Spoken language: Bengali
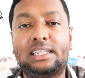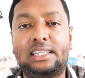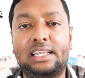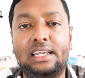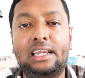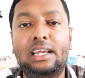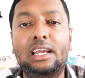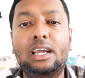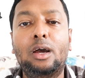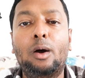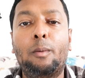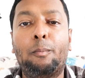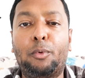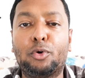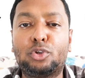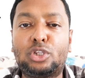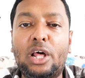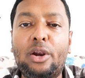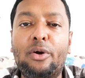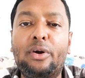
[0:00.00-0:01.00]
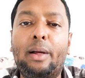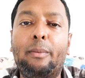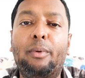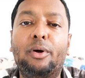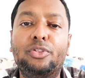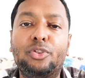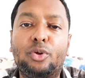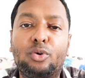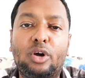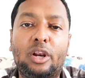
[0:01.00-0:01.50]
সাথে প্রতারণা
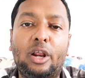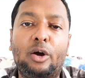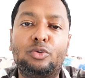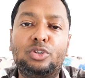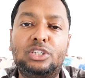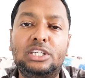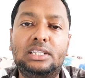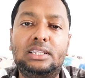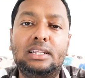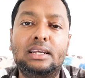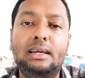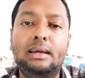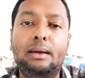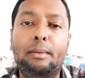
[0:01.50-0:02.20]
বন্ধ করা উচিত